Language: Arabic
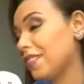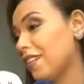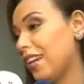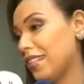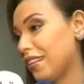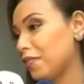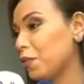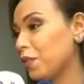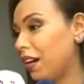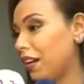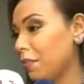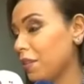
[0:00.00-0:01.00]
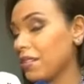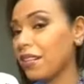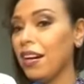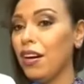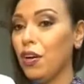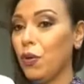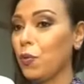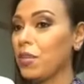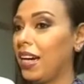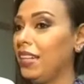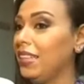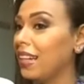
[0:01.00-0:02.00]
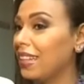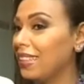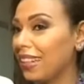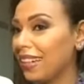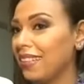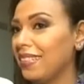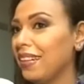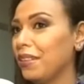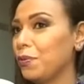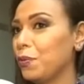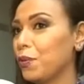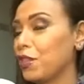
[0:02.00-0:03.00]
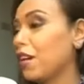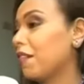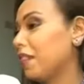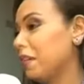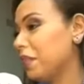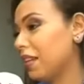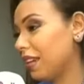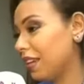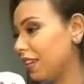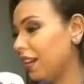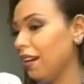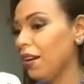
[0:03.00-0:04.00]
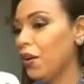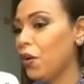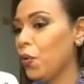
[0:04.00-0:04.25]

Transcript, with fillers: لصالح صندوق تحيا مصر وسعيده جدا جدا وشرف كبير ليا